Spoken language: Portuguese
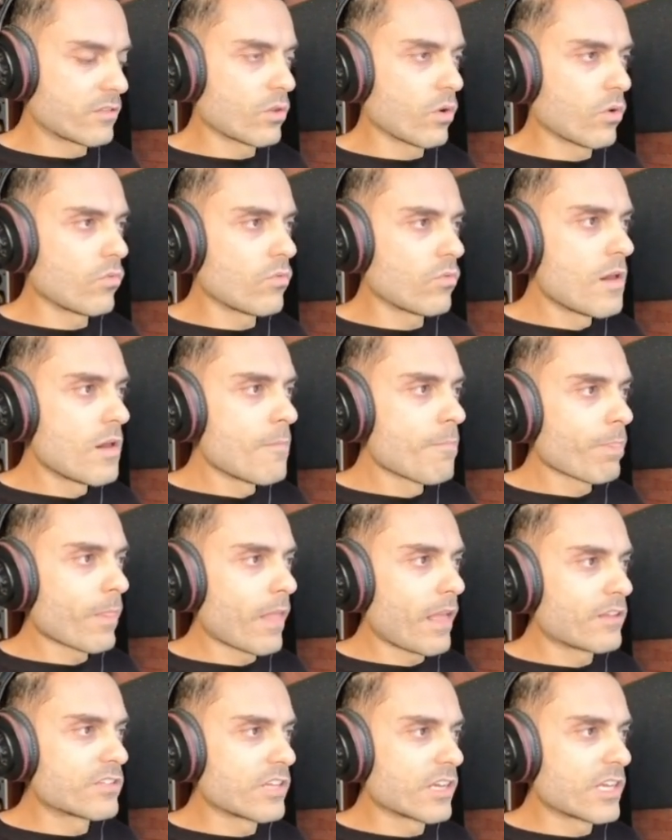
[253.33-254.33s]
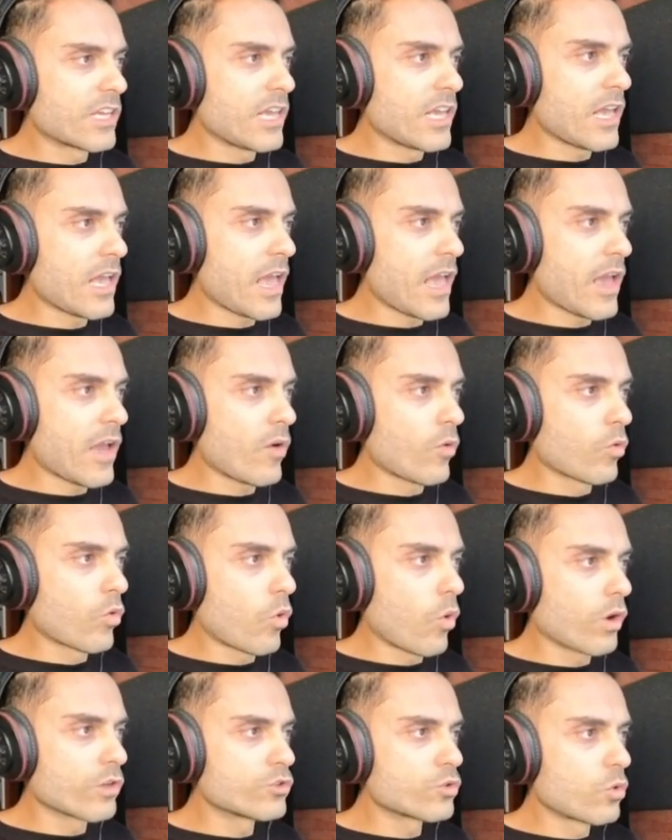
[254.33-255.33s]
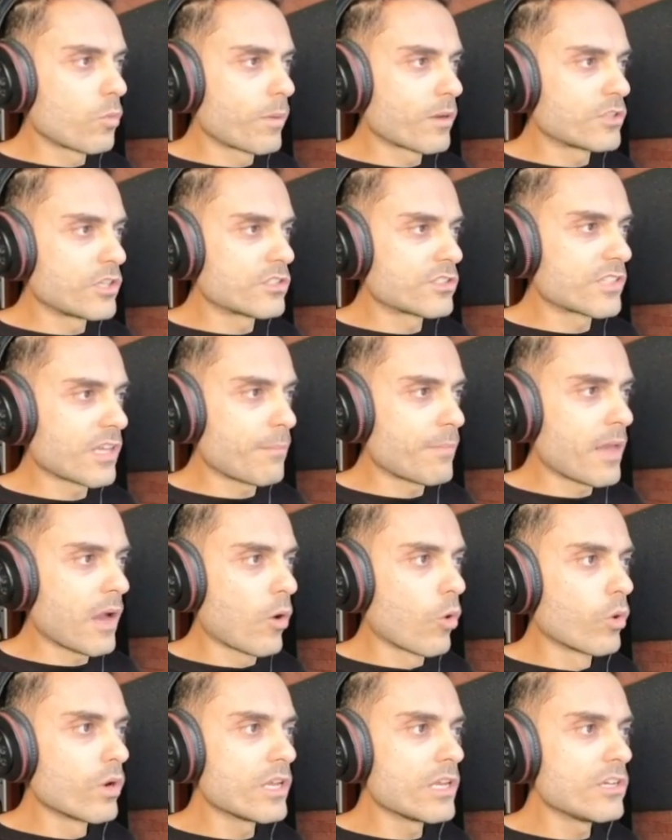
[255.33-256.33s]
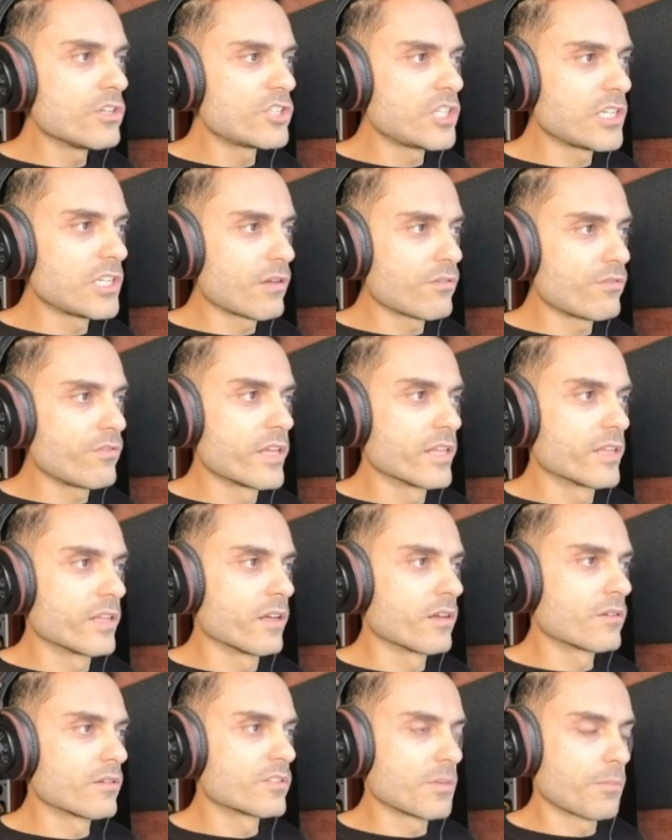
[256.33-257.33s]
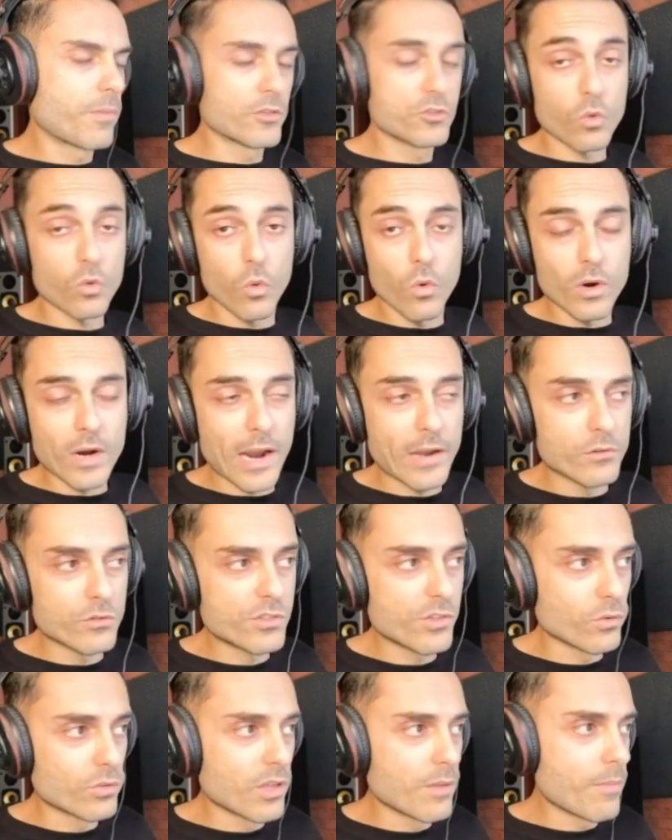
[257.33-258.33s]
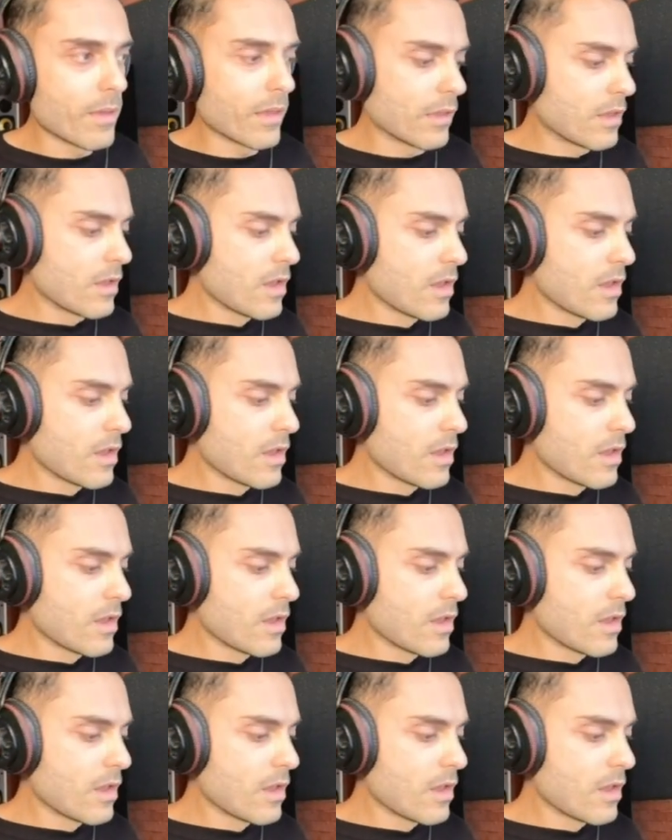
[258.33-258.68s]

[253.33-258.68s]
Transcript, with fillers: Então, esse aqui é o código para a gente saber a origem da venda. Você pode colocar aí no seu também.